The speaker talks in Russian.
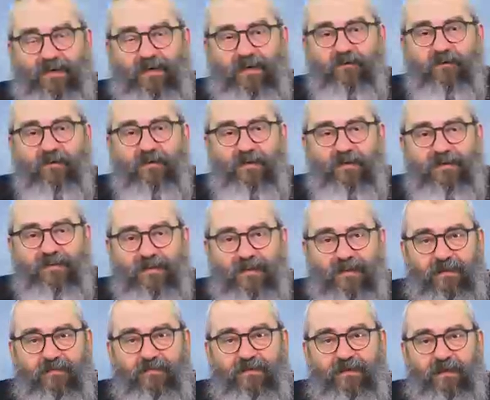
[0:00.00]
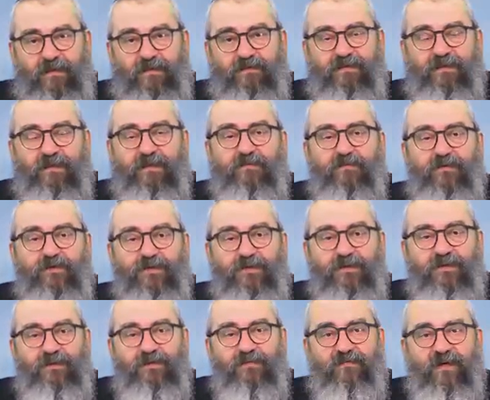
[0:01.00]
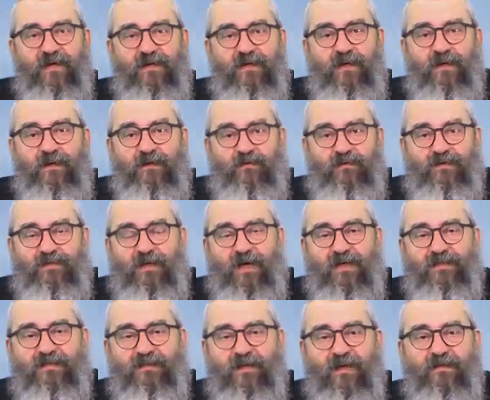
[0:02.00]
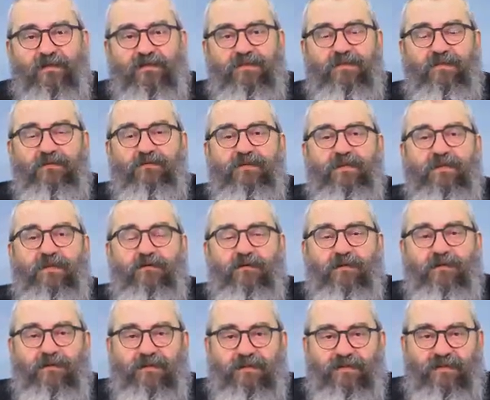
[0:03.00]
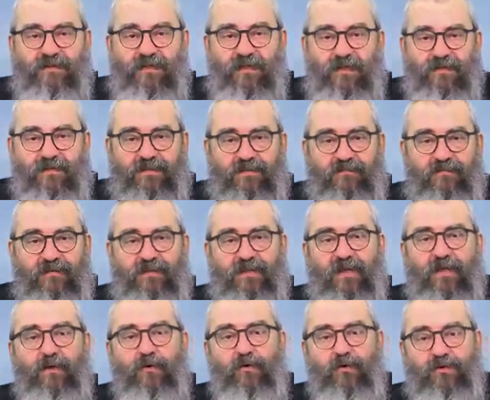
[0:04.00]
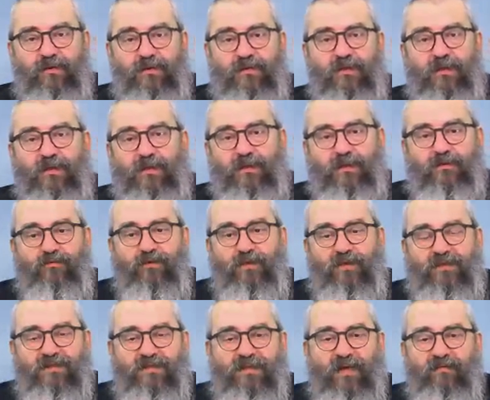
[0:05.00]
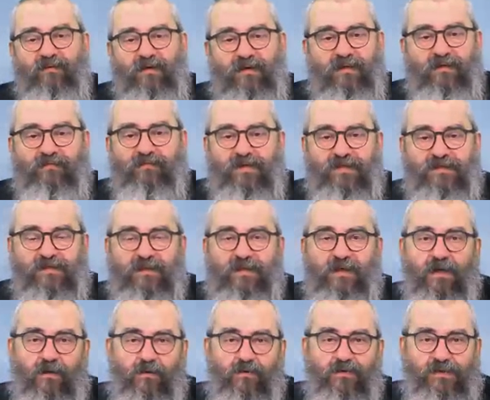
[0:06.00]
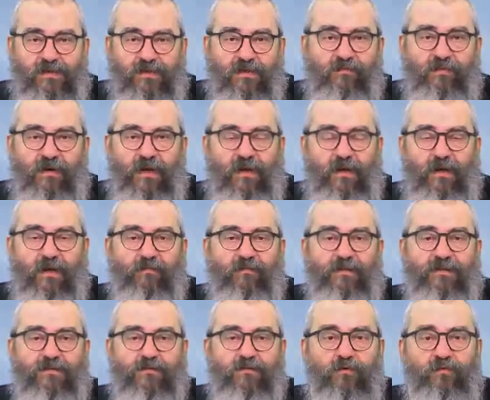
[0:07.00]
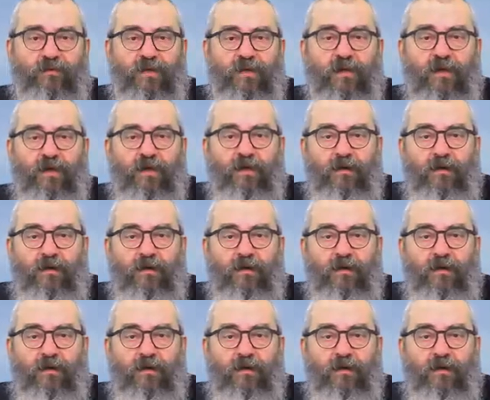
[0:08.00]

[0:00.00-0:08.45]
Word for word: аналогии с этим, скажем, вот это можно назвать. То есть остаточные вот эти вот следствия наши налеты, да, которые оставили нам наши нехорошие, неправильные поступки,